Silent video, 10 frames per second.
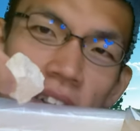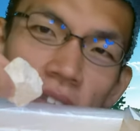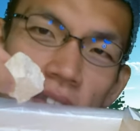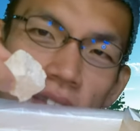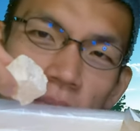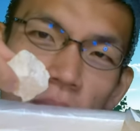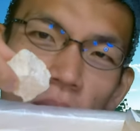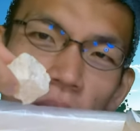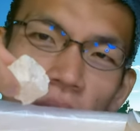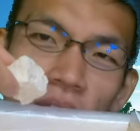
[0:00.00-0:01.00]
もうちょっと
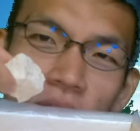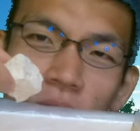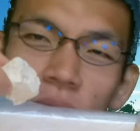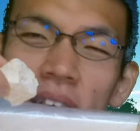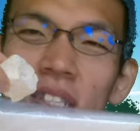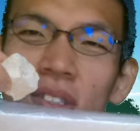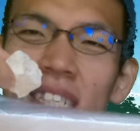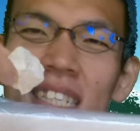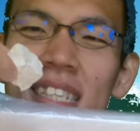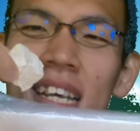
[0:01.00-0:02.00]
もう、これ以上
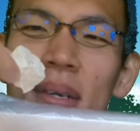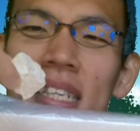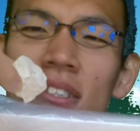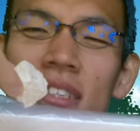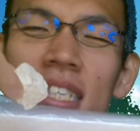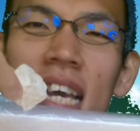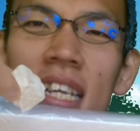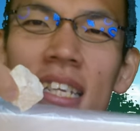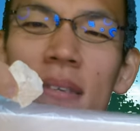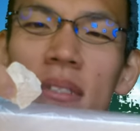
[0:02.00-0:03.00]
近づけたら間違いなく悲
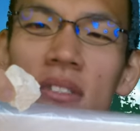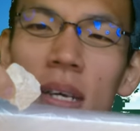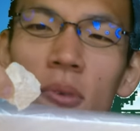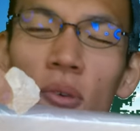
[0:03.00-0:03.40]
劇になりますので、